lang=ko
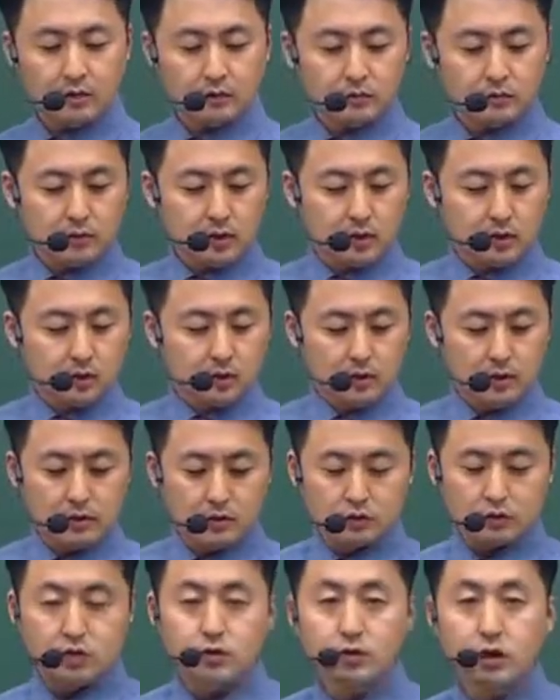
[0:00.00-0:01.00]
네,
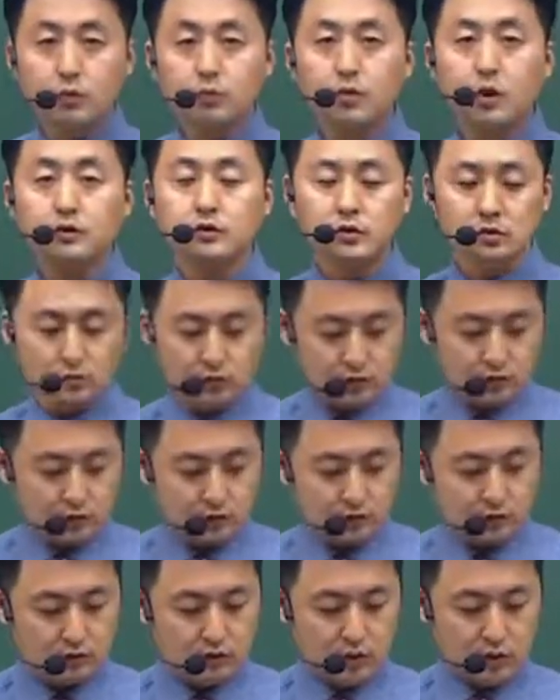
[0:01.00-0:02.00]
직업과
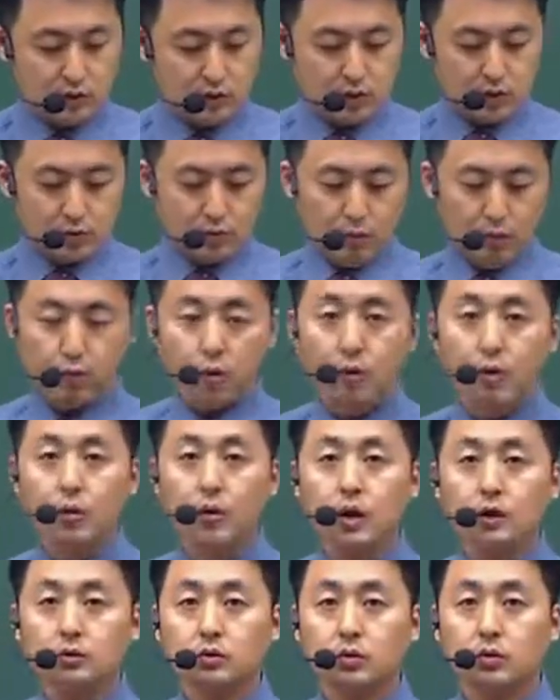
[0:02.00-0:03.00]
직무는 뭐
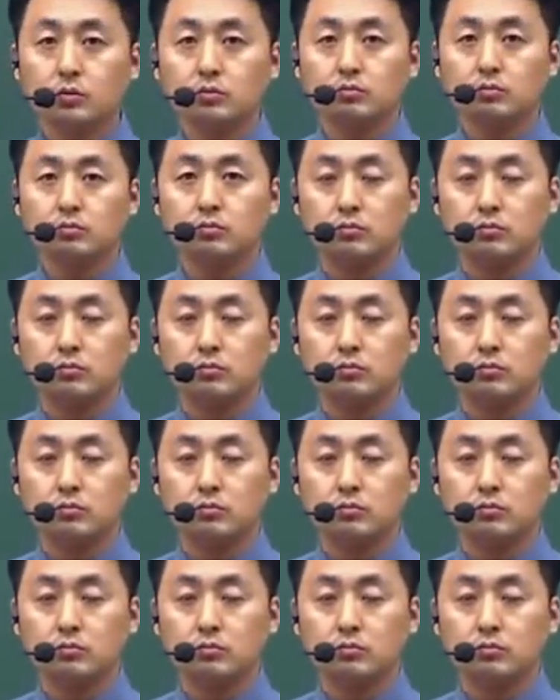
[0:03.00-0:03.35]
고용활동,